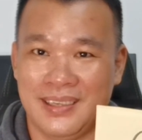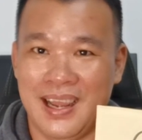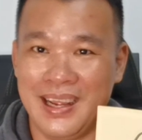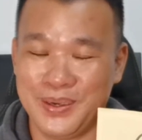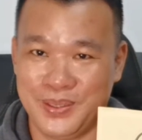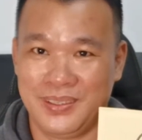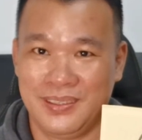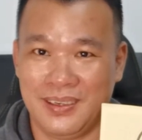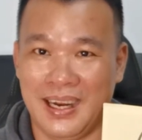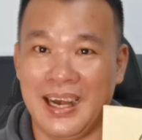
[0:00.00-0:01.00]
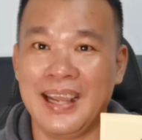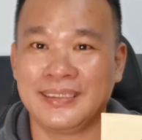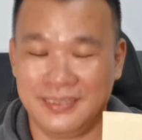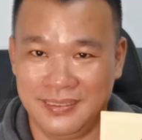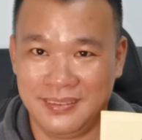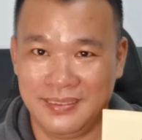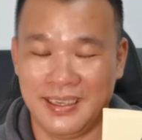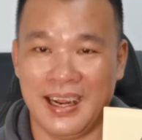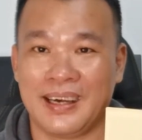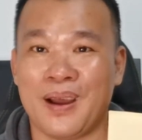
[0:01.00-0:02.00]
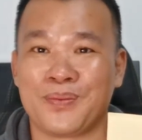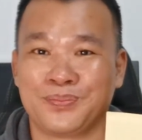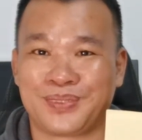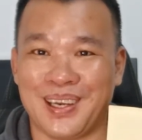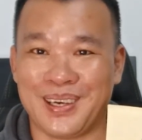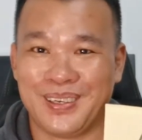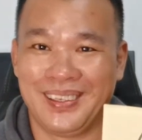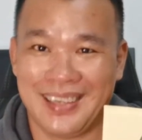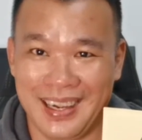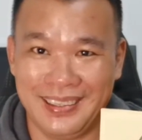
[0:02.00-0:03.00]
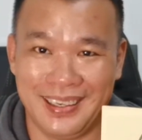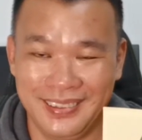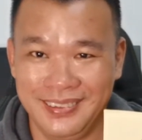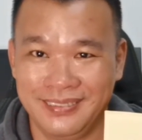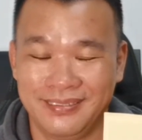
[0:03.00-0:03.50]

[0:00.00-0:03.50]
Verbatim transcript: L là led nghĩa là đồng tình luyến ái nữ